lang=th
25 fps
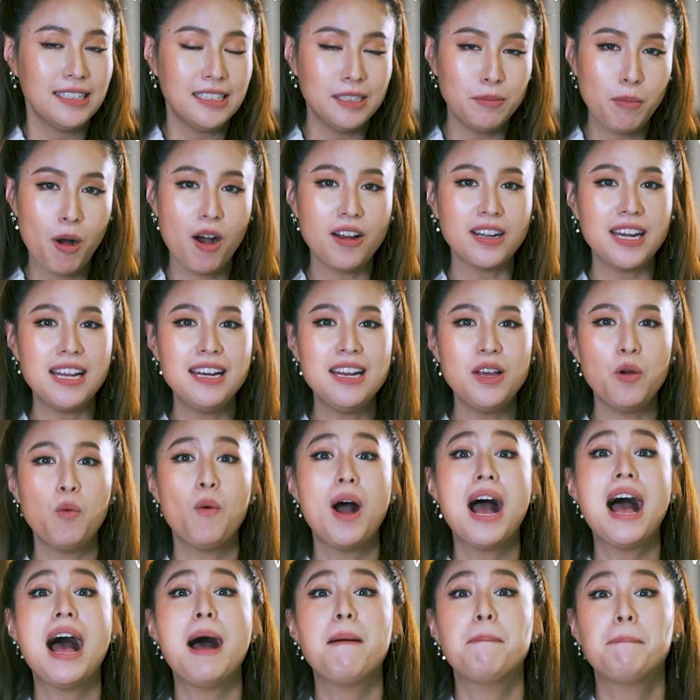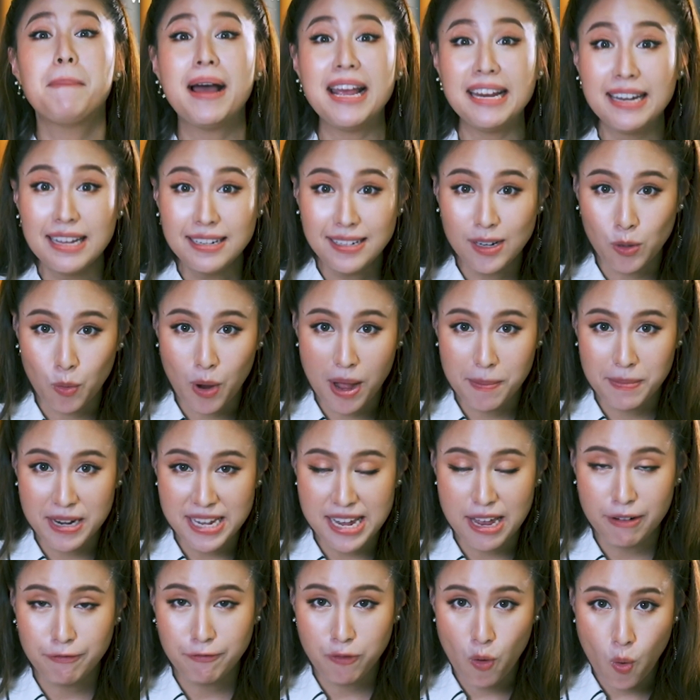คือบอกได้เลยว่าไปได้ถึงความ
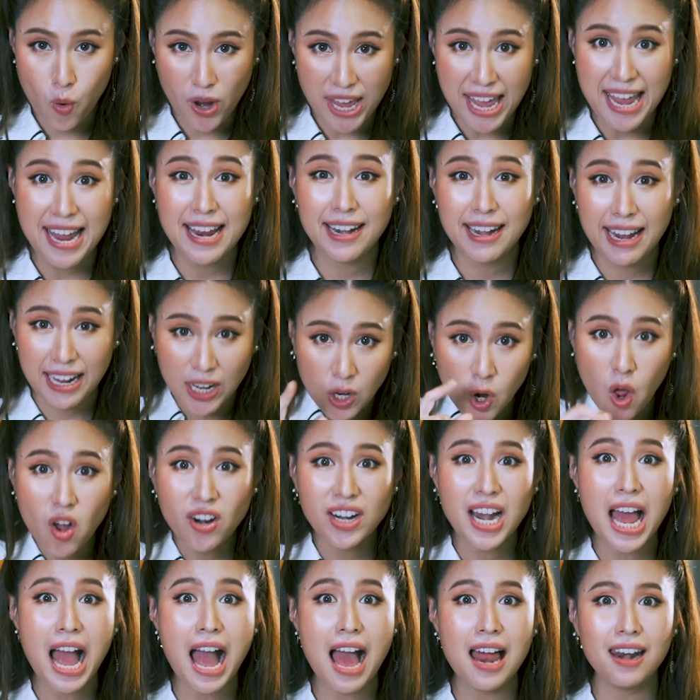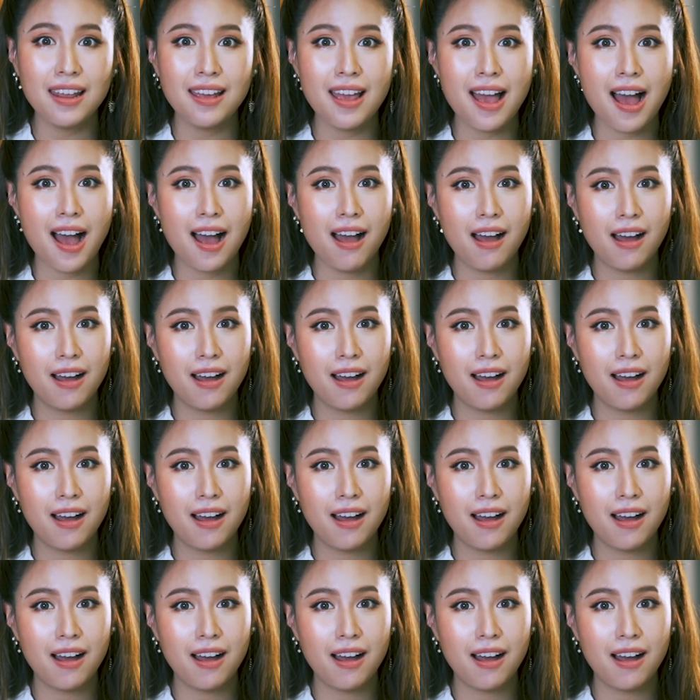ละเอียด 4K ในกล้องหน้าเลยอะ